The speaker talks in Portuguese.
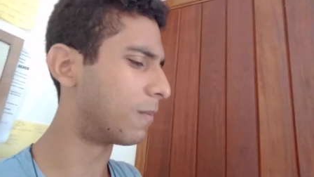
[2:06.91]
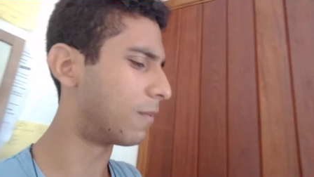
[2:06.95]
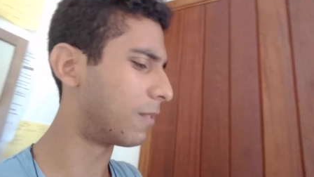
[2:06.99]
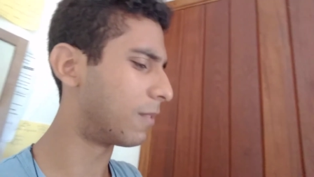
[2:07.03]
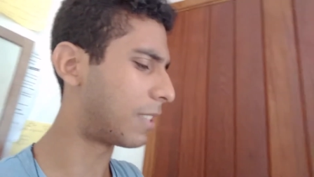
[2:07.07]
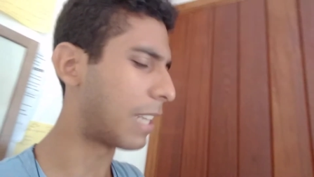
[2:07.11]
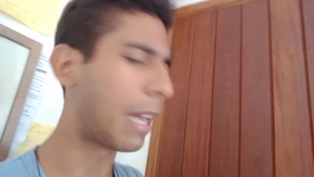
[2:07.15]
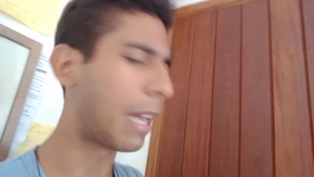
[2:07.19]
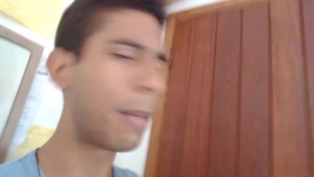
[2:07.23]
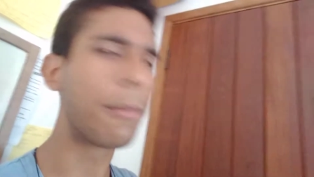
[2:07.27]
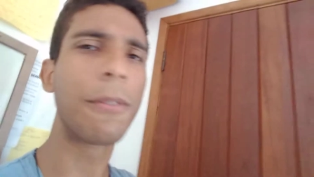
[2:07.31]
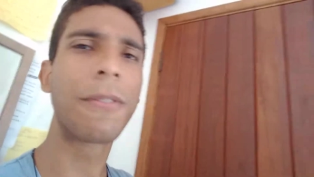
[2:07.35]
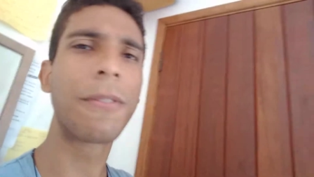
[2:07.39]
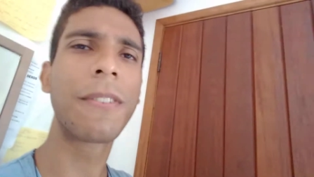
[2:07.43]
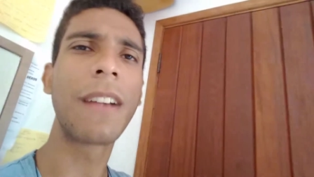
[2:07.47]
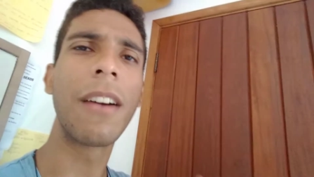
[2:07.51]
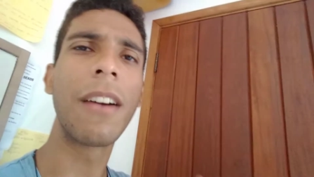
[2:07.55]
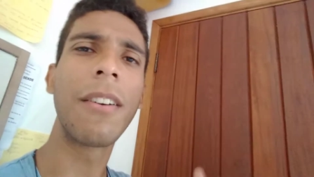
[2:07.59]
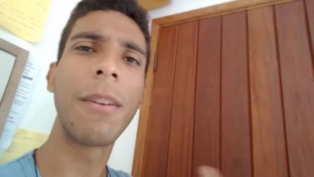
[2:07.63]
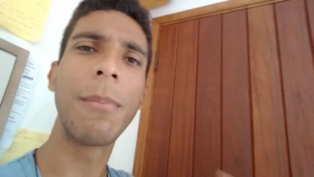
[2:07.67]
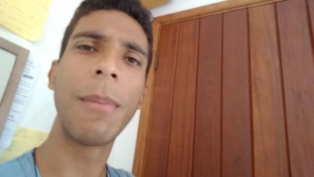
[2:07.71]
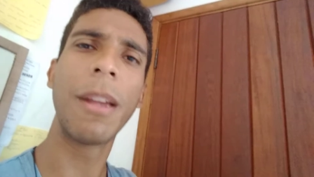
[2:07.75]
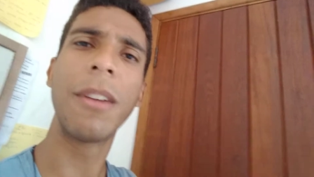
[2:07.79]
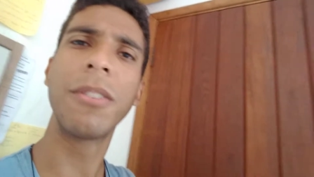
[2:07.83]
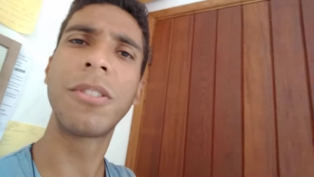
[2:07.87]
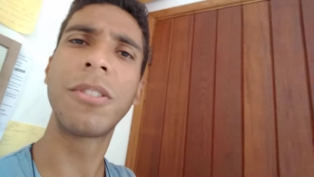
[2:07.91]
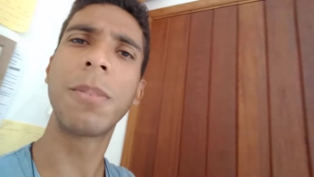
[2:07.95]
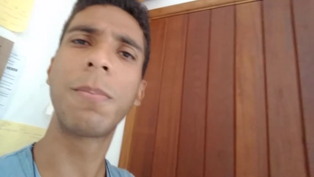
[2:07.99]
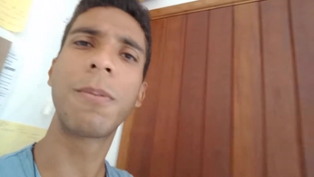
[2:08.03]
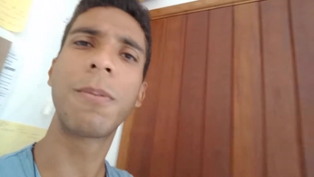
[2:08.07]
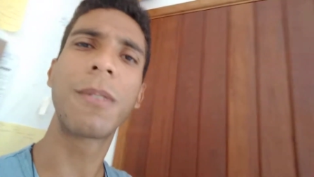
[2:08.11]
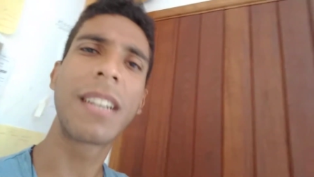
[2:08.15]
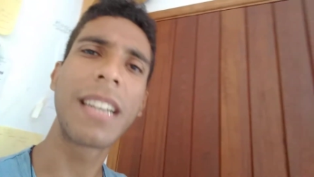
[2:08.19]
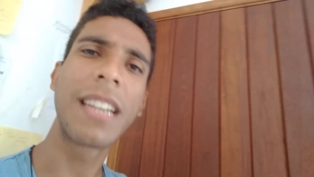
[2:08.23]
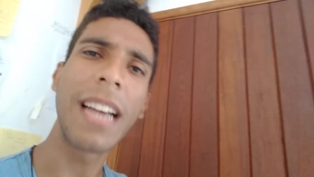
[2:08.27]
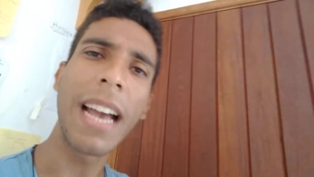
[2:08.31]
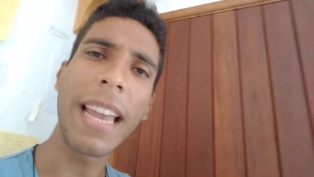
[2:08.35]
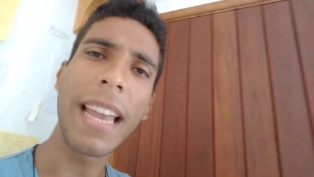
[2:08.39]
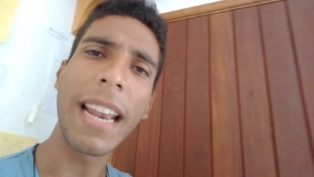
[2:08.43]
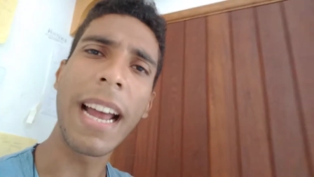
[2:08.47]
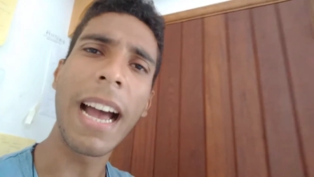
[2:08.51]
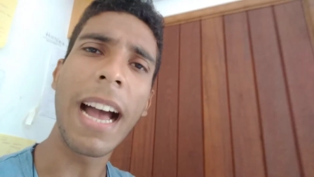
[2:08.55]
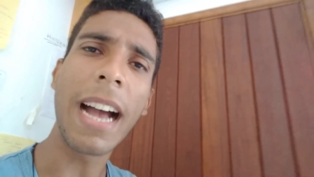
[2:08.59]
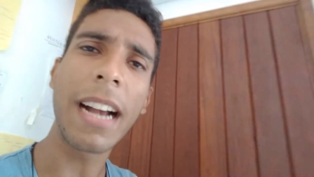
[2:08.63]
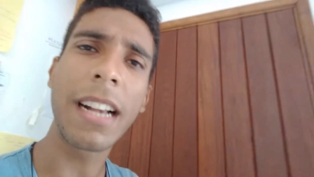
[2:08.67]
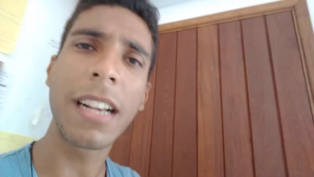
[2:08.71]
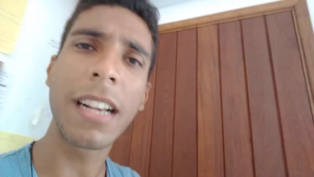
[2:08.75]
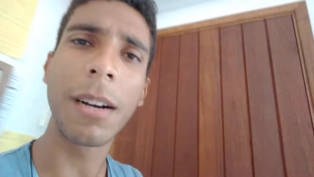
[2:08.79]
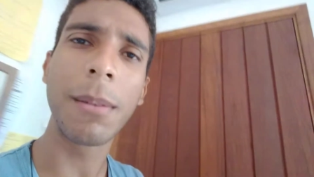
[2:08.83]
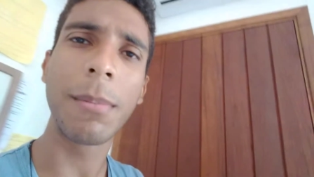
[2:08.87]
sabe, eu ficava meio tipo,
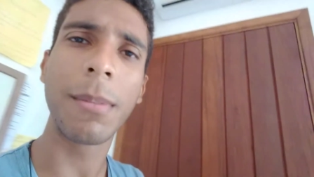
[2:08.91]
caraca,